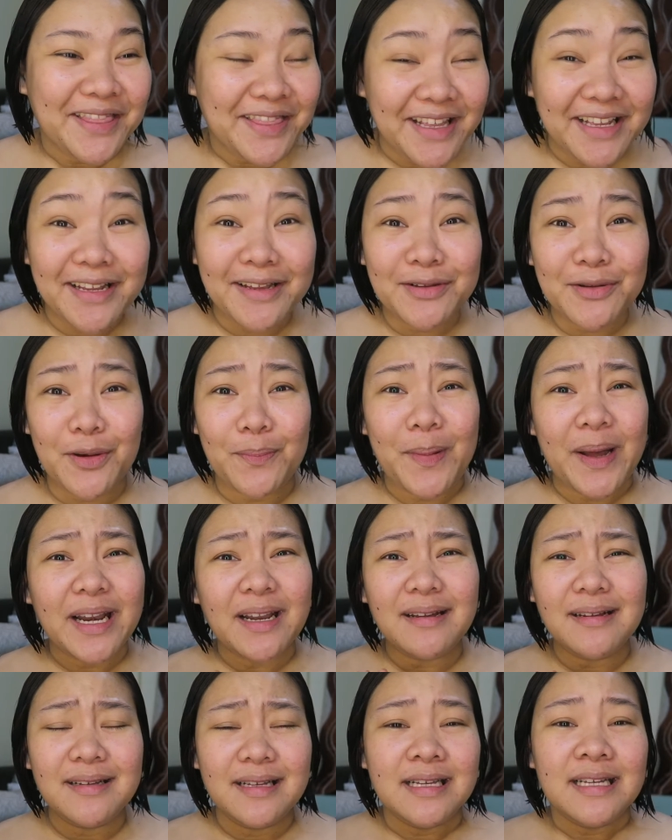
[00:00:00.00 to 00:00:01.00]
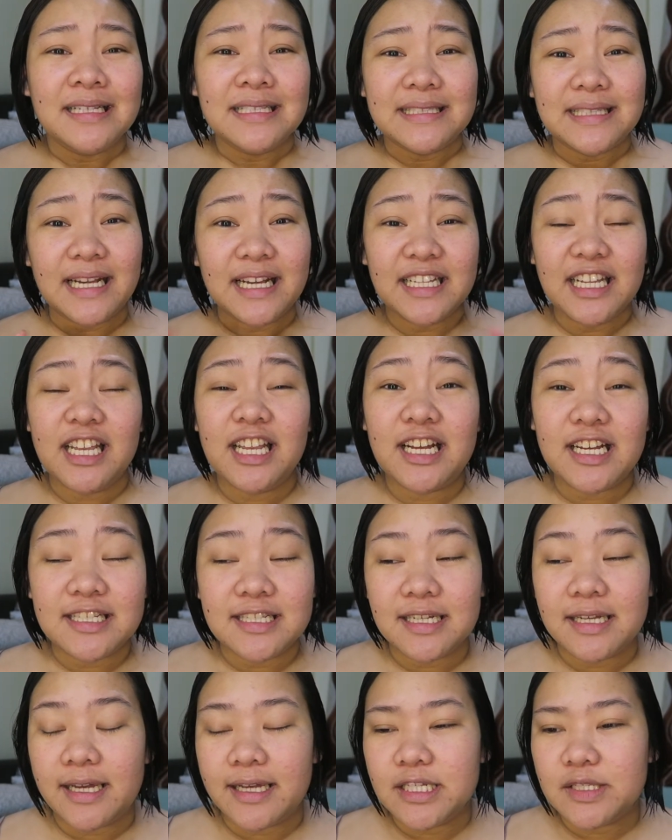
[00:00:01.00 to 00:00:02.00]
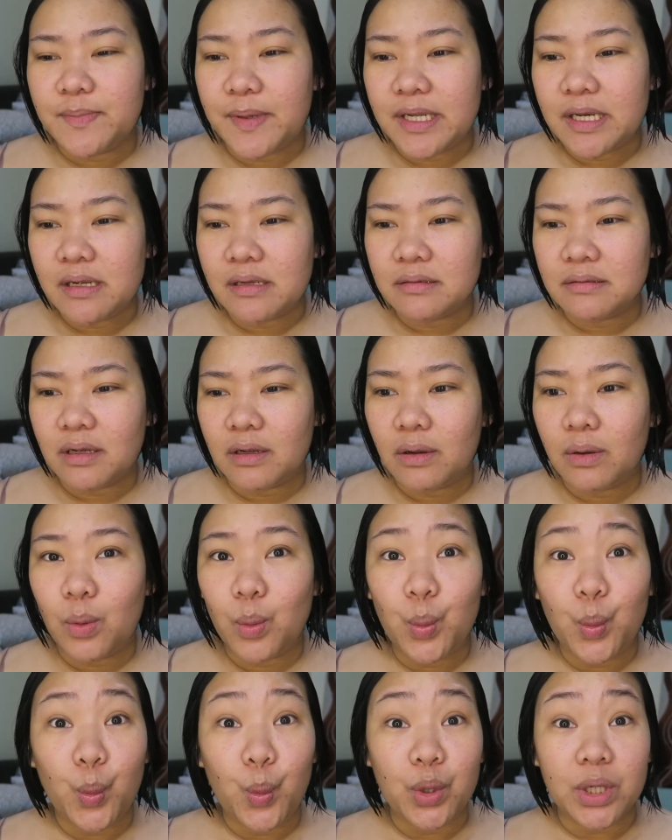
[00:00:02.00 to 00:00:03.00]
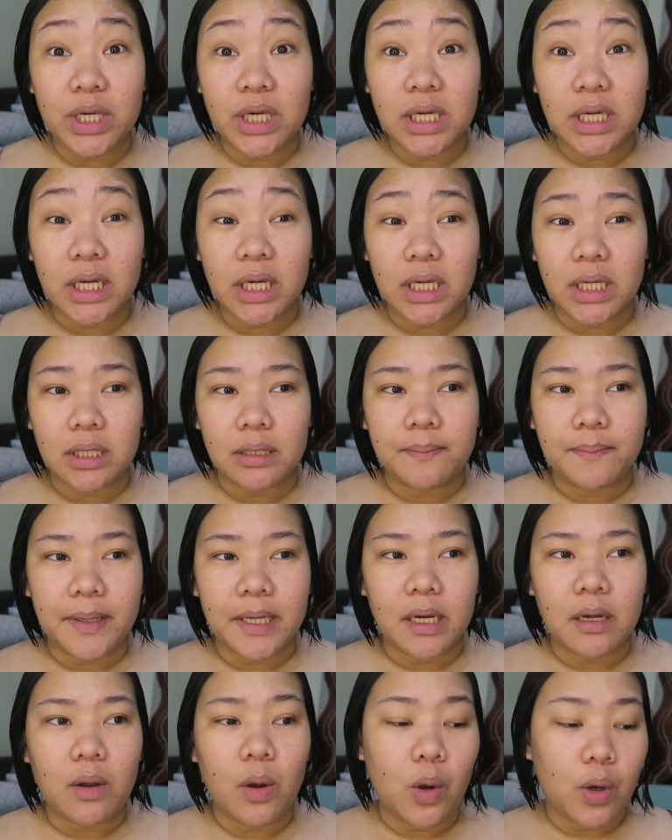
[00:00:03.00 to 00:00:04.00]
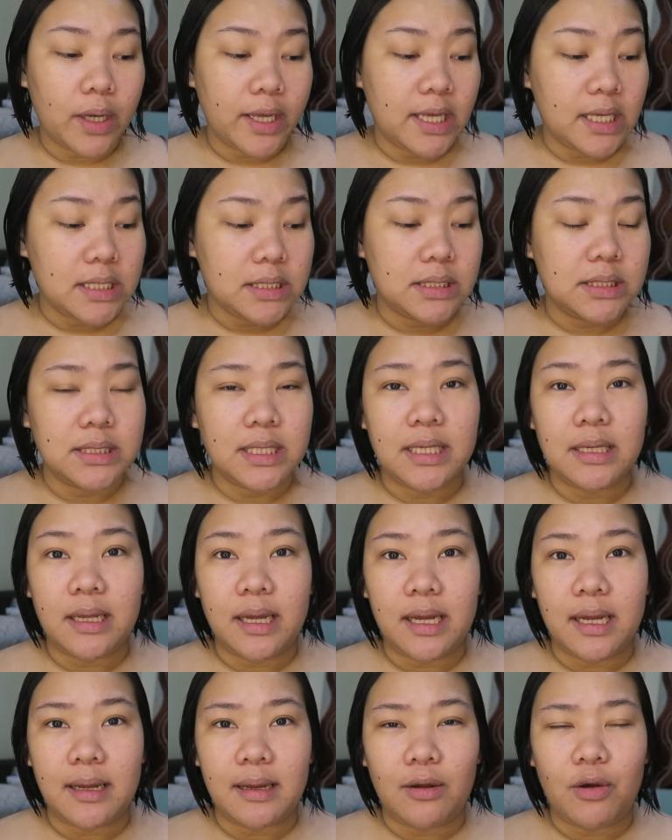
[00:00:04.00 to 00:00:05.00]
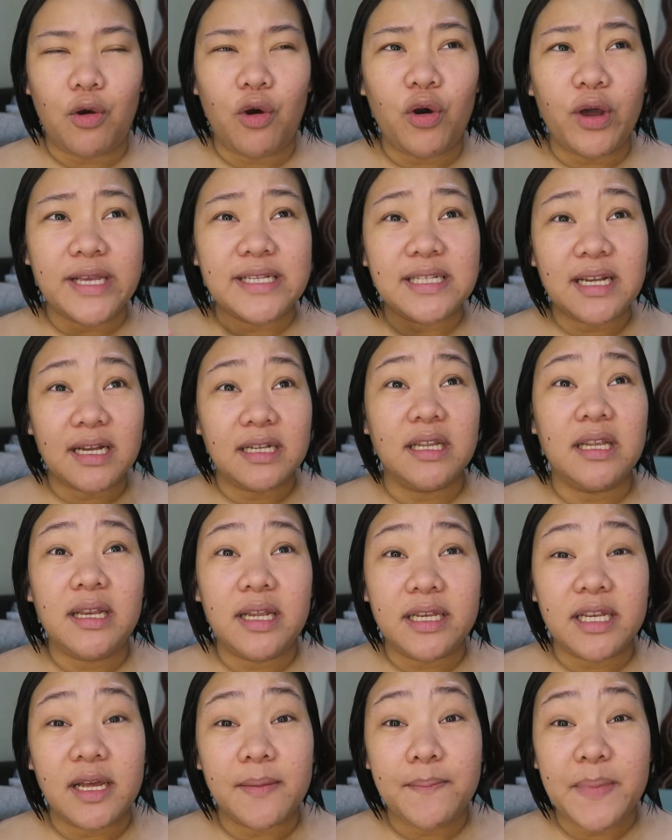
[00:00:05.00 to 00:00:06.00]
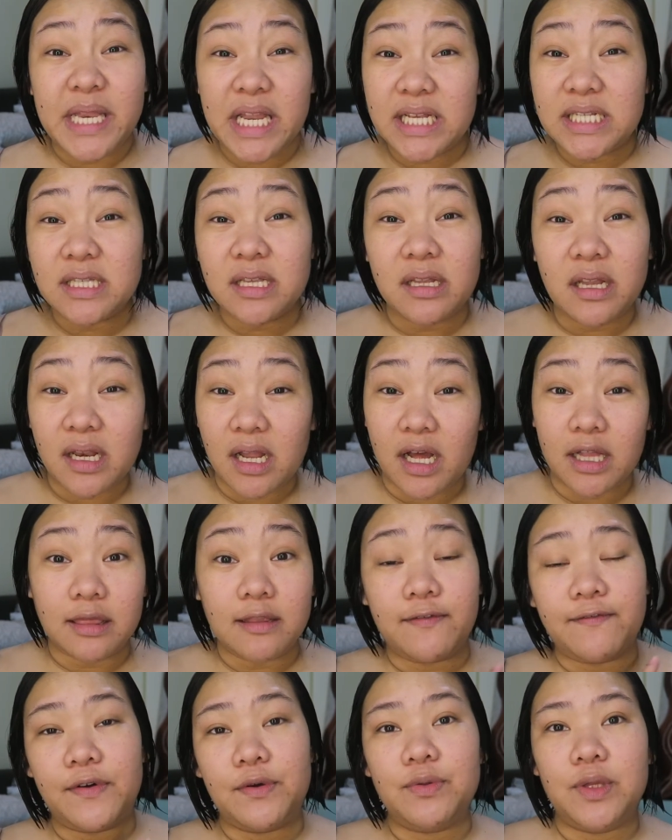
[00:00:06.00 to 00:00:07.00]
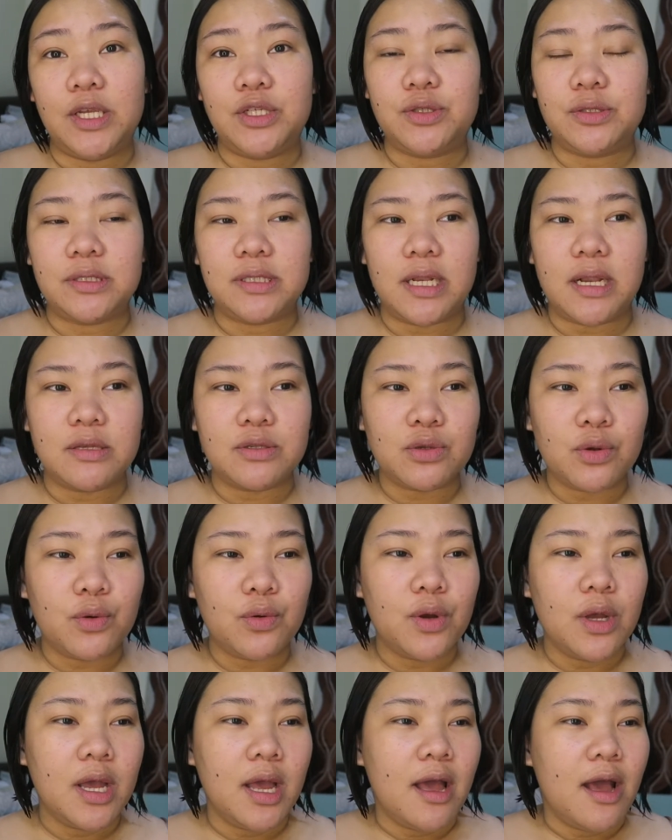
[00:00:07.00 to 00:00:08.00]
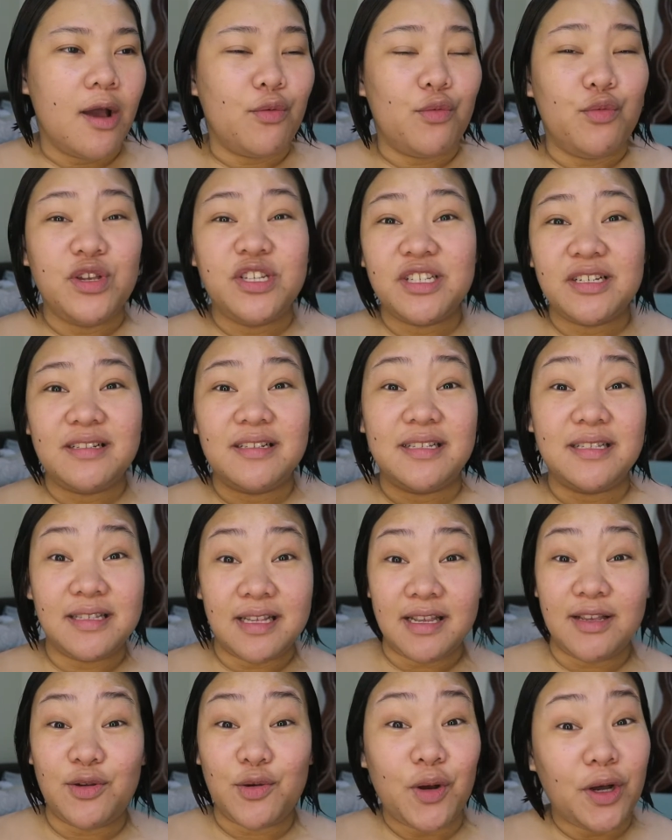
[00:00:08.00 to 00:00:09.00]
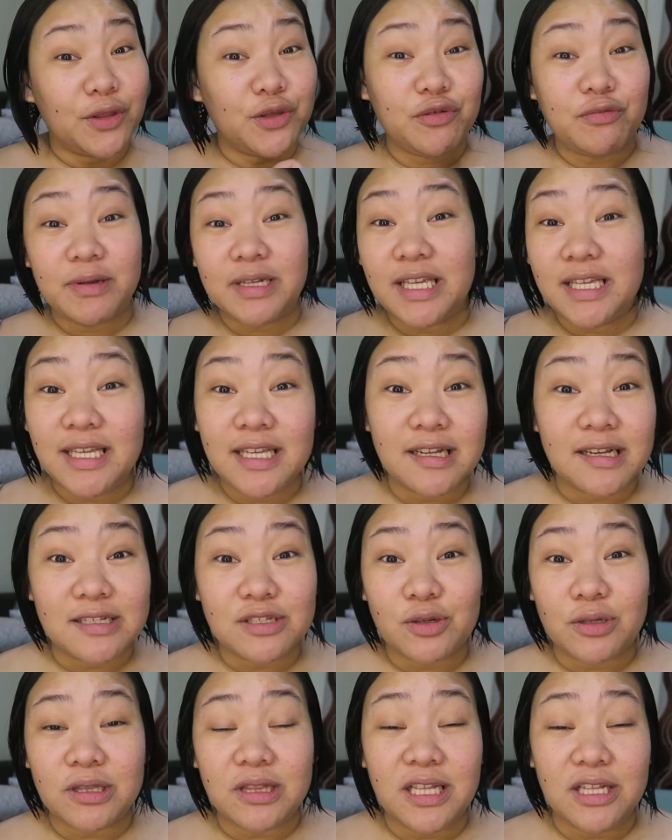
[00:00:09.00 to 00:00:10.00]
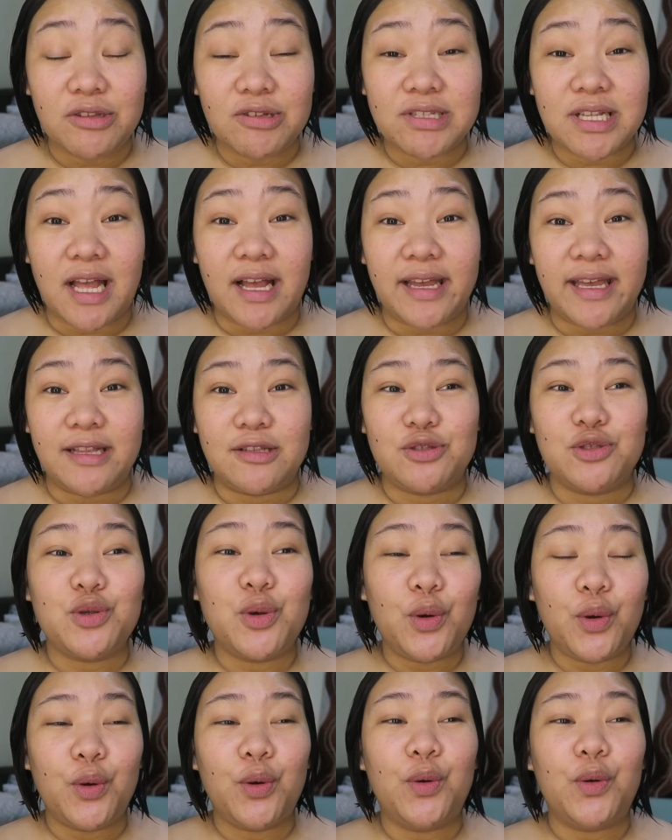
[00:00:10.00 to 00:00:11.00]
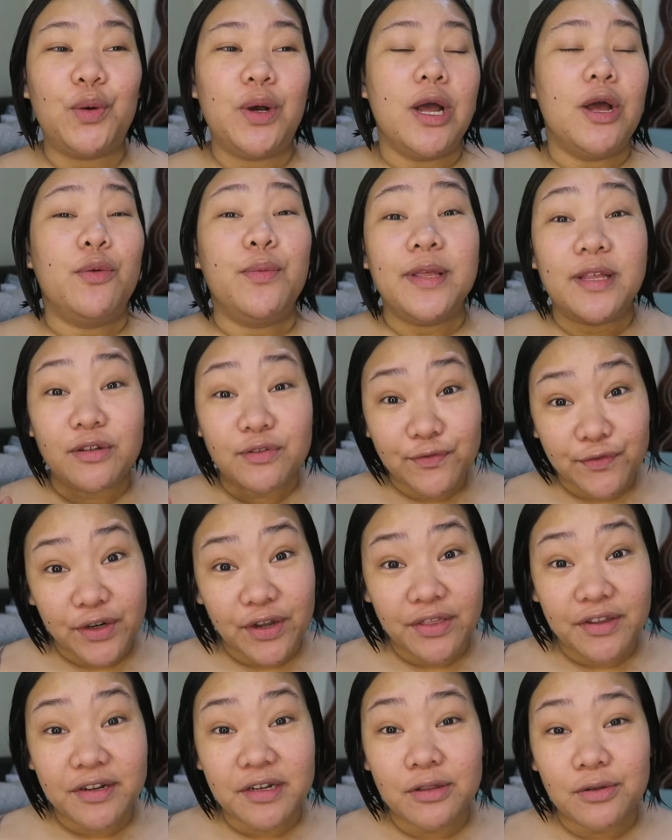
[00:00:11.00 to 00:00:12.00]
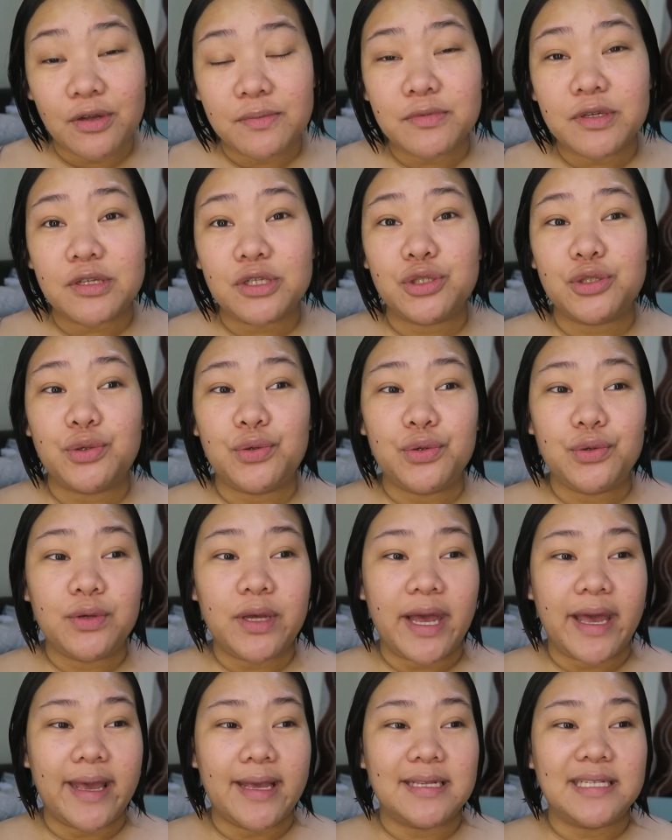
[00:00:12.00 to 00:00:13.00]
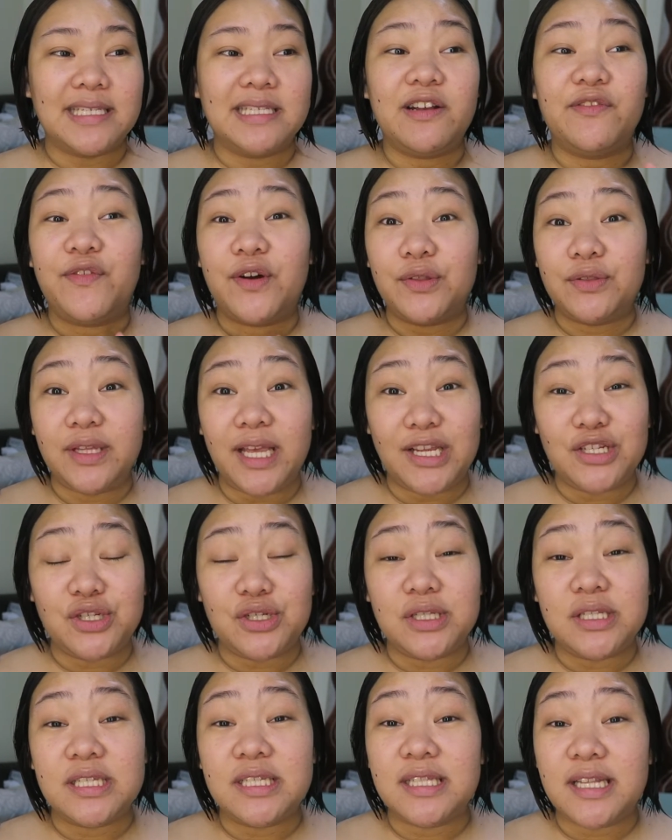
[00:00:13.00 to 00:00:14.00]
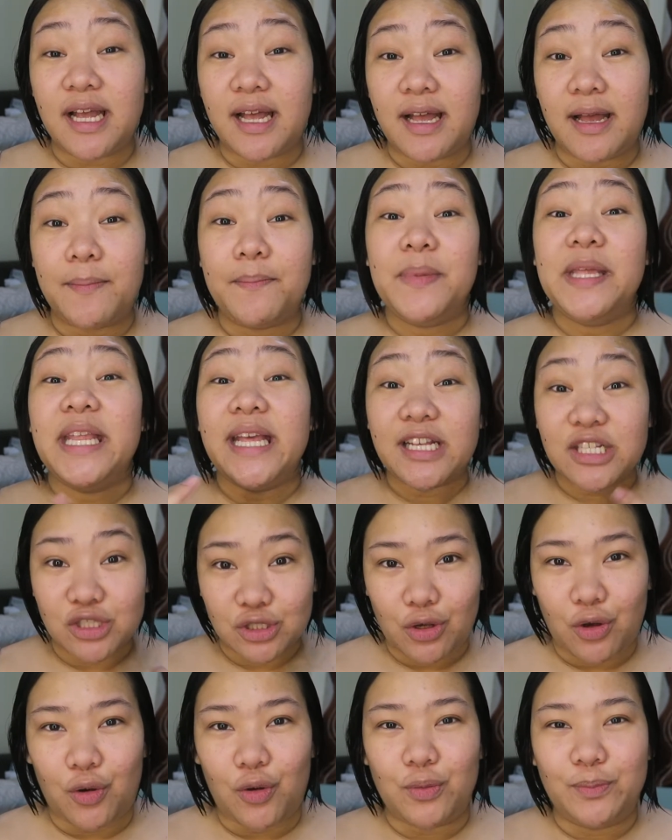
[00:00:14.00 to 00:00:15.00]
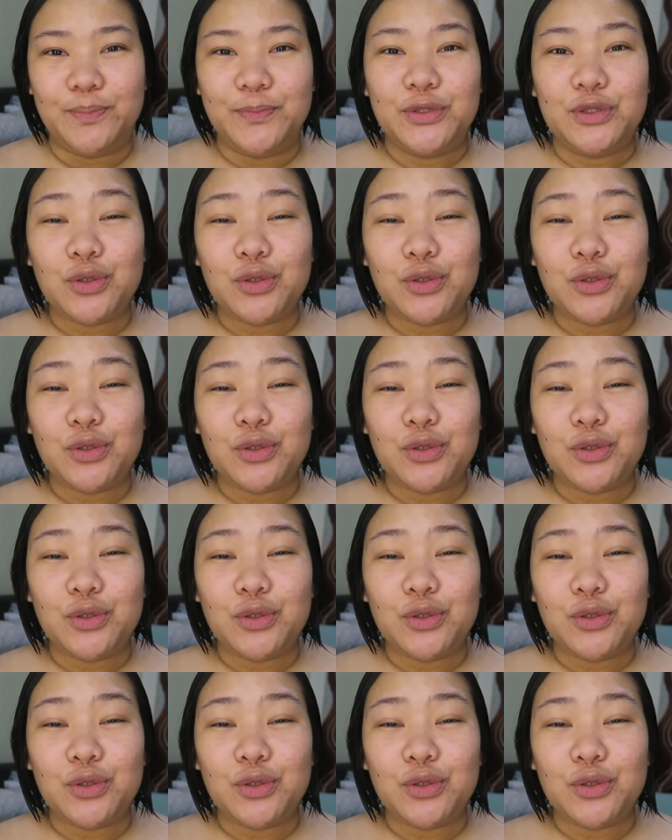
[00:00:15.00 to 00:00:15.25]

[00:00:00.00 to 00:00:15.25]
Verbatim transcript: Tingnan ko, parang sa kanila kasi guys, parang nag-work, parang okay sila, okay sa kanila na minix nila lahat ng foundations nila. So, we shall see kung anong magiging result dito sa akin. So, without further ado, I'm gonna show you guys the foundations na minix ko.